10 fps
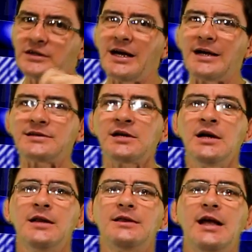10,
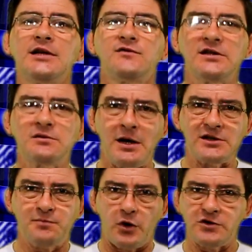10 vezes
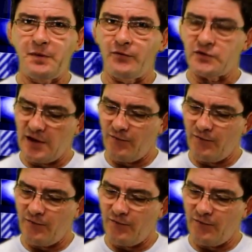mais esporte para você.